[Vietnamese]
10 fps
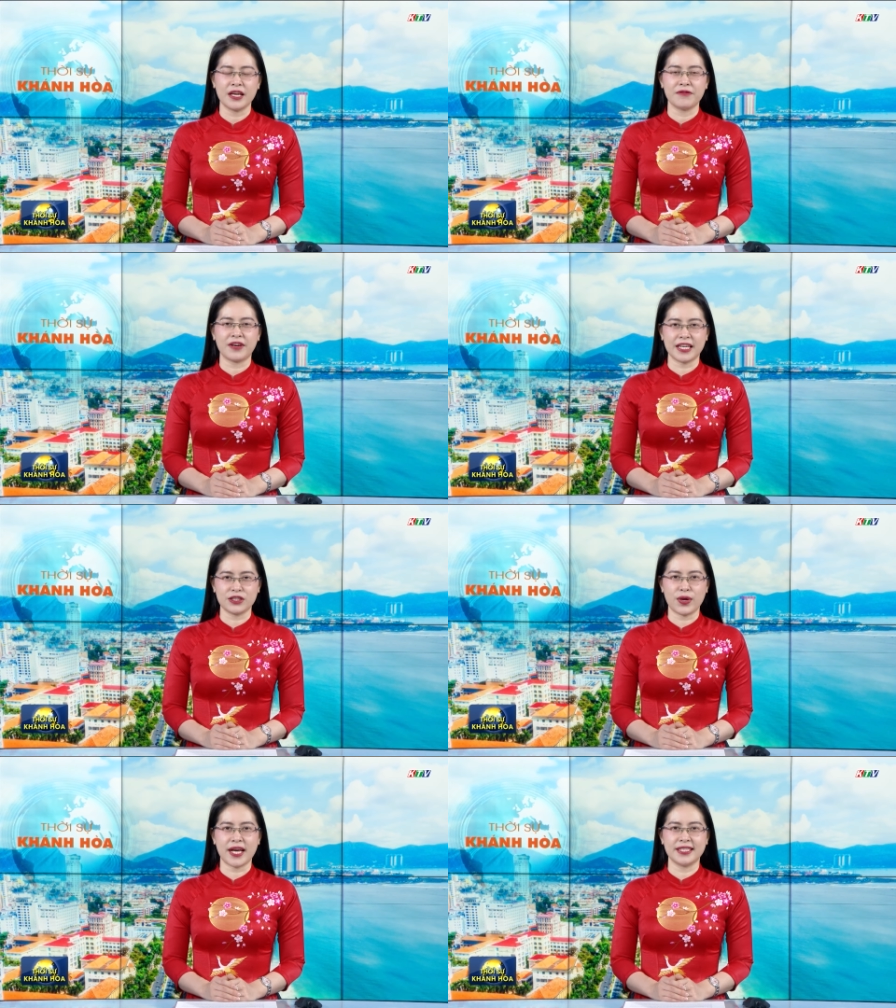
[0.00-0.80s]
Và ngay
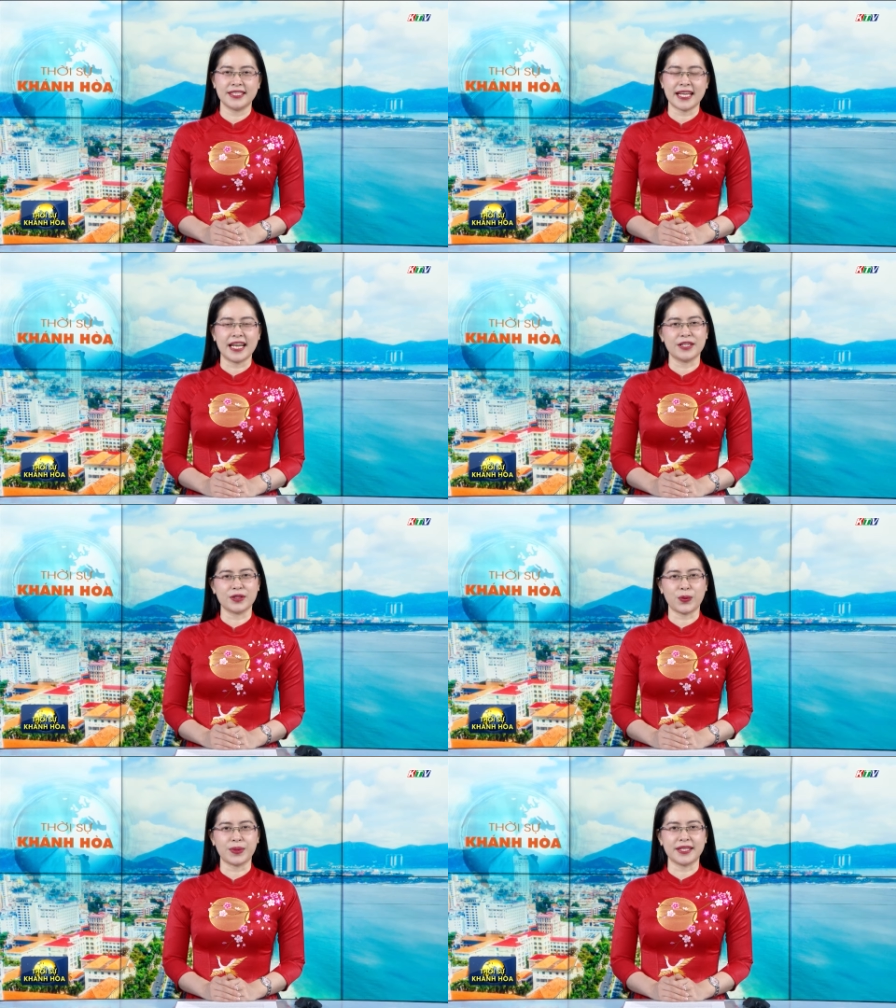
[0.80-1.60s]
sau đây sẽ là những
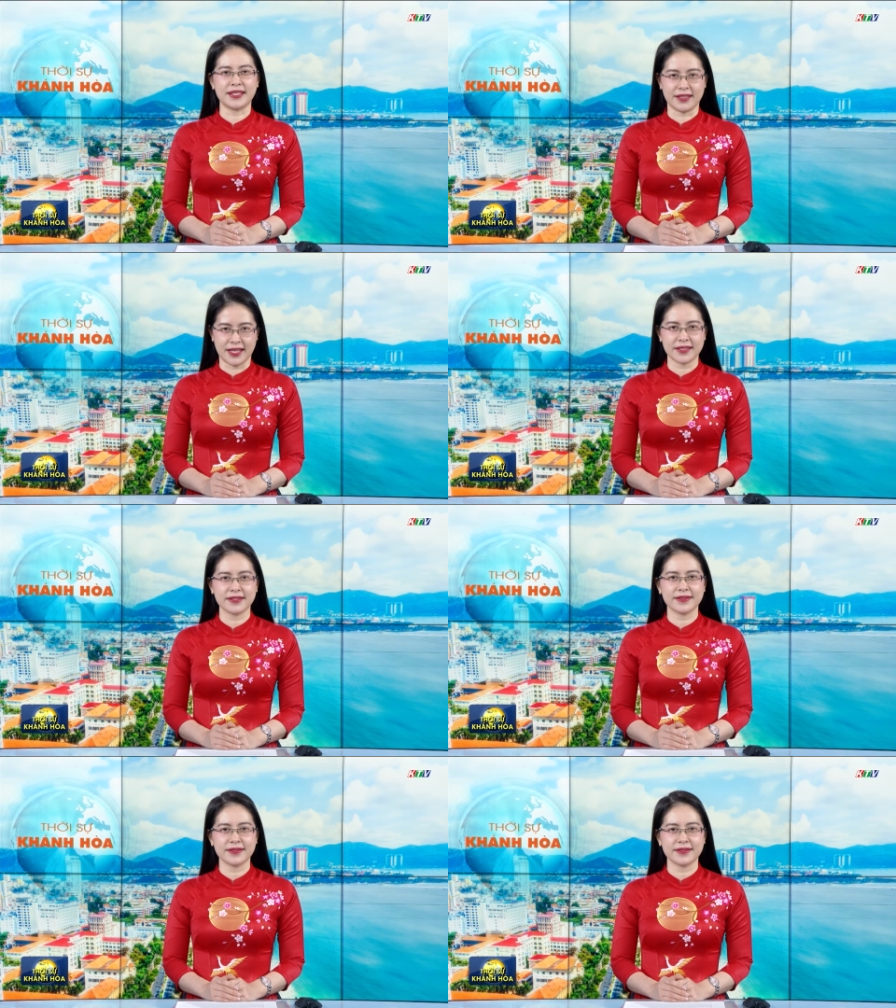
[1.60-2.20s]
thông tin thời tiết.